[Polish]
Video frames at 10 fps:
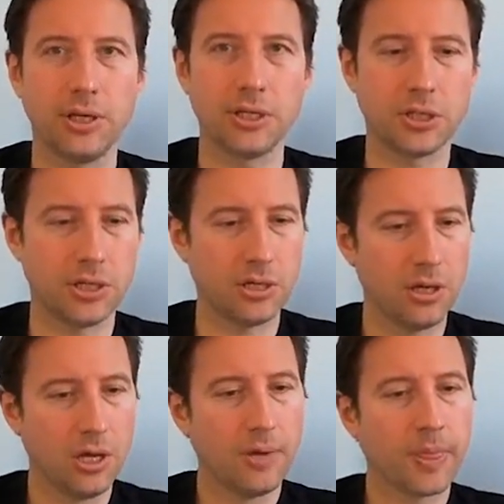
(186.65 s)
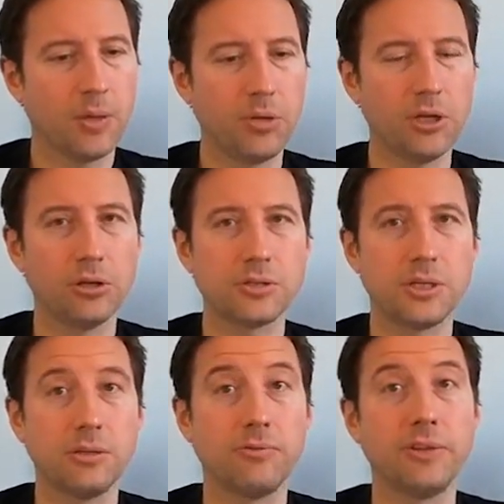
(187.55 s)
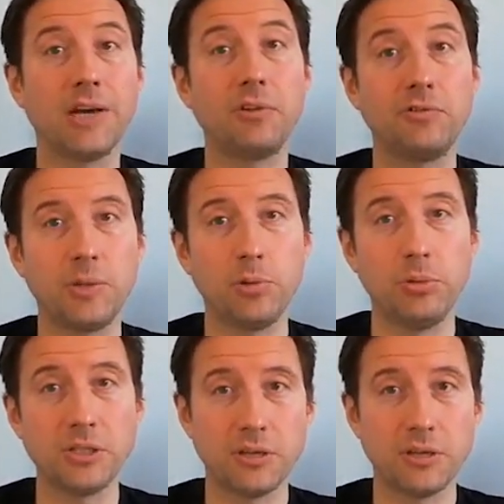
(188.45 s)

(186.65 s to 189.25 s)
nasze pieniądze, nawet w Republice